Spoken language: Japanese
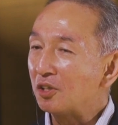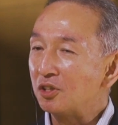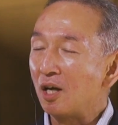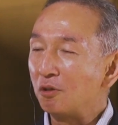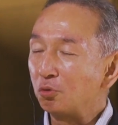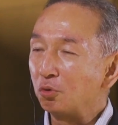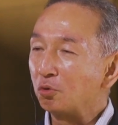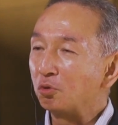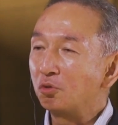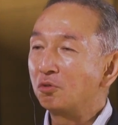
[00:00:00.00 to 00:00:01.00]
ちであるという
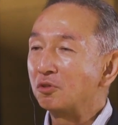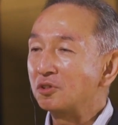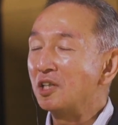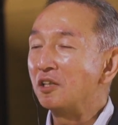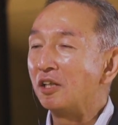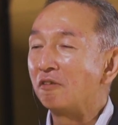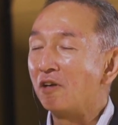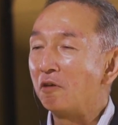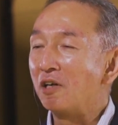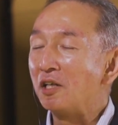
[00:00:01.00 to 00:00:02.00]
ことをすでに
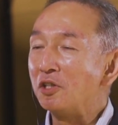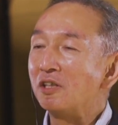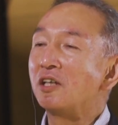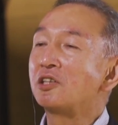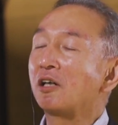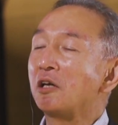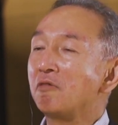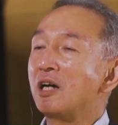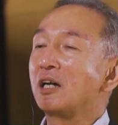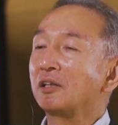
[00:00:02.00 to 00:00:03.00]
我々人間社会
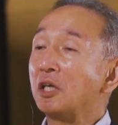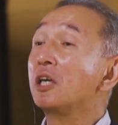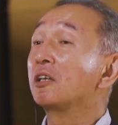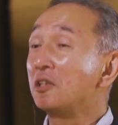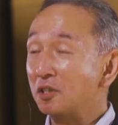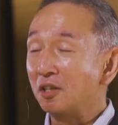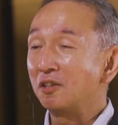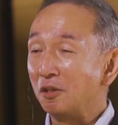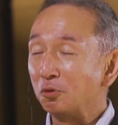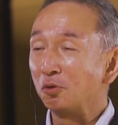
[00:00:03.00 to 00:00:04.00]
は経験してき
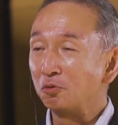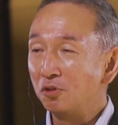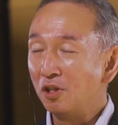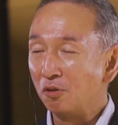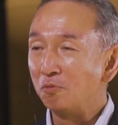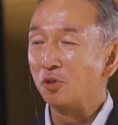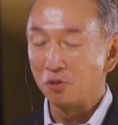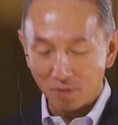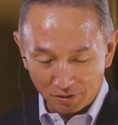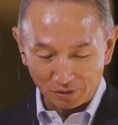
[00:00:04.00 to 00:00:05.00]
ているというふうに思い
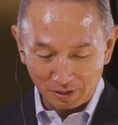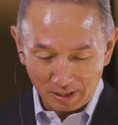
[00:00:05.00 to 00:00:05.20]
ます。